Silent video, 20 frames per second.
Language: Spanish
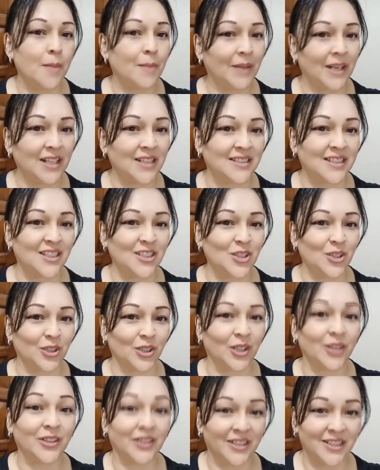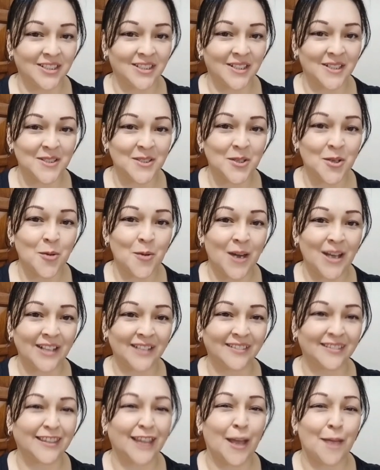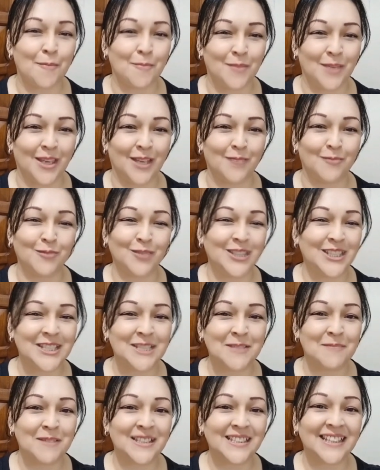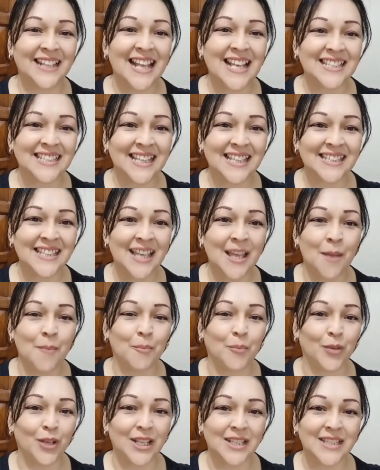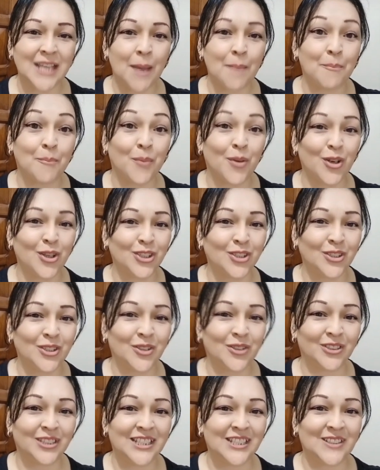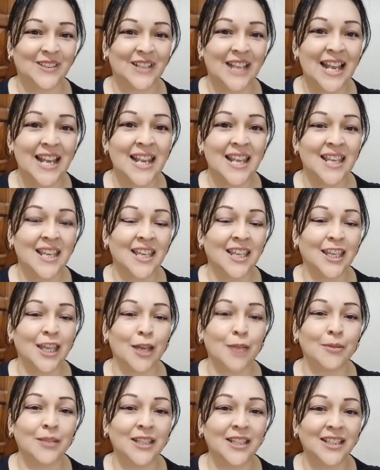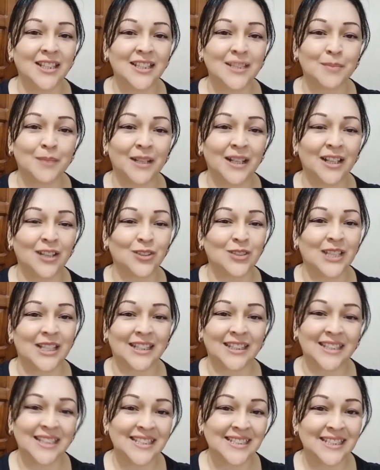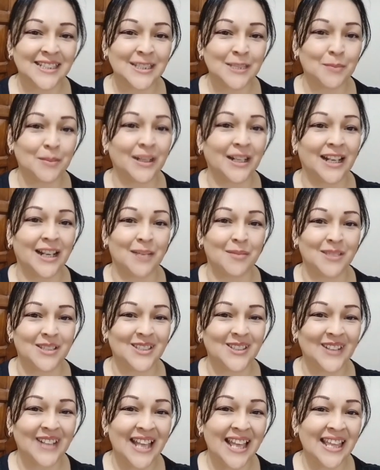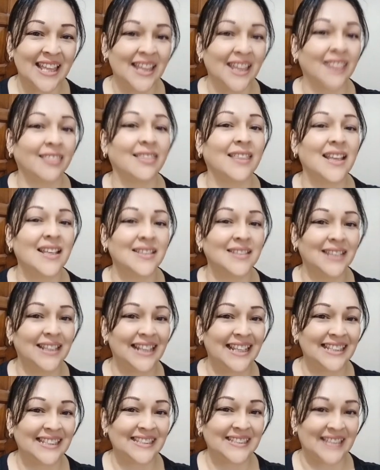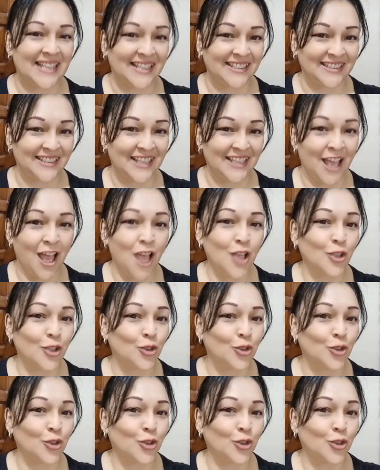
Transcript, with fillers: Y para el señor Richard Escobar también. Muchísimas gracias por ese apoyo incondicional que brindas para los artistas y para la emisora desde la distancia.